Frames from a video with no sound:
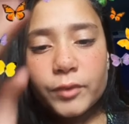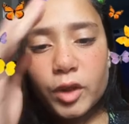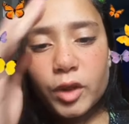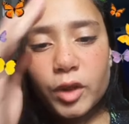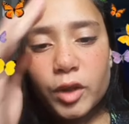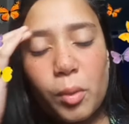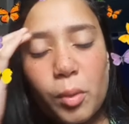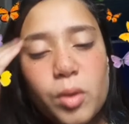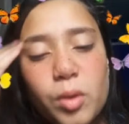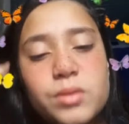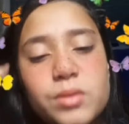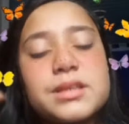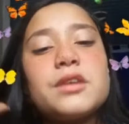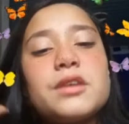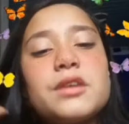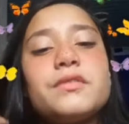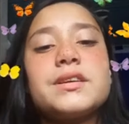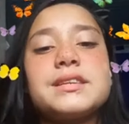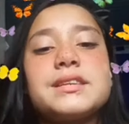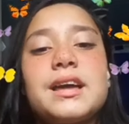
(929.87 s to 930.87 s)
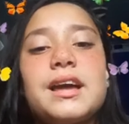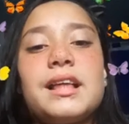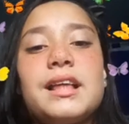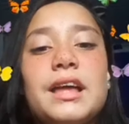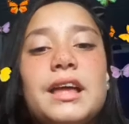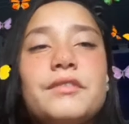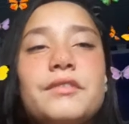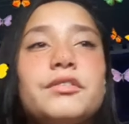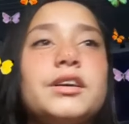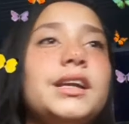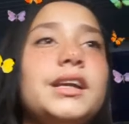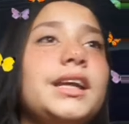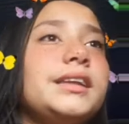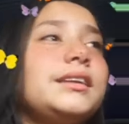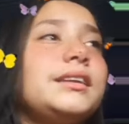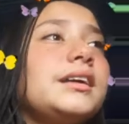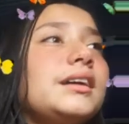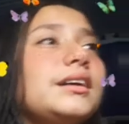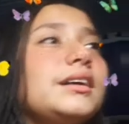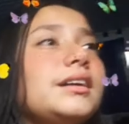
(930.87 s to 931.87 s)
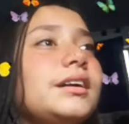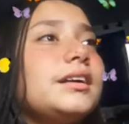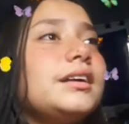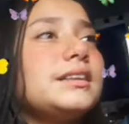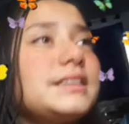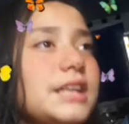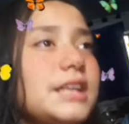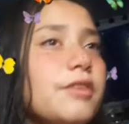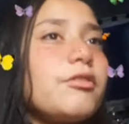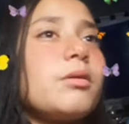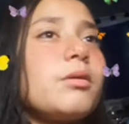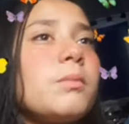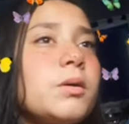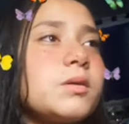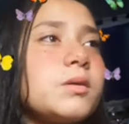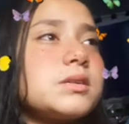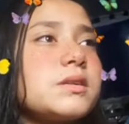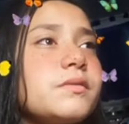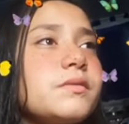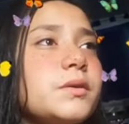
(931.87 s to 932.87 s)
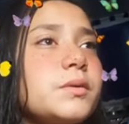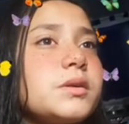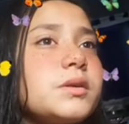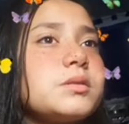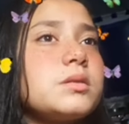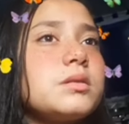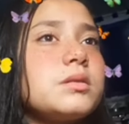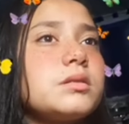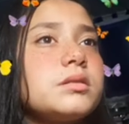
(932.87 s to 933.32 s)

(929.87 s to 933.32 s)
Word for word: Como conseguiu fazer a live com a Anitta? Estava alguma coisa a ver com isso?